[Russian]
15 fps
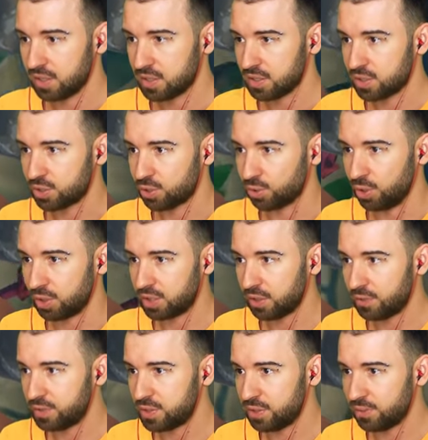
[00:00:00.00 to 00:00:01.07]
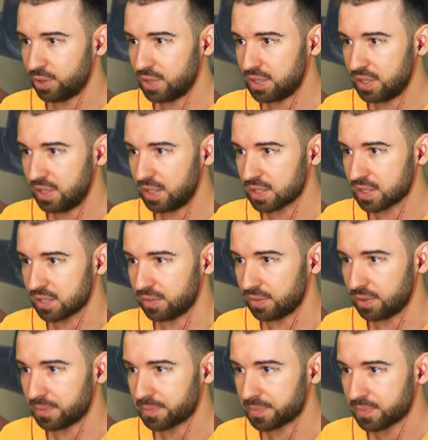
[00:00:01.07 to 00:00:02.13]
Столько всего
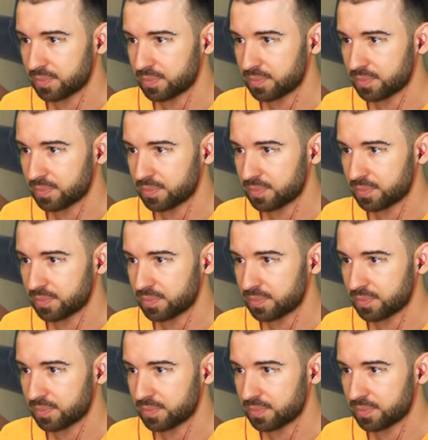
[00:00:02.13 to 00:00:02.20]
интересного.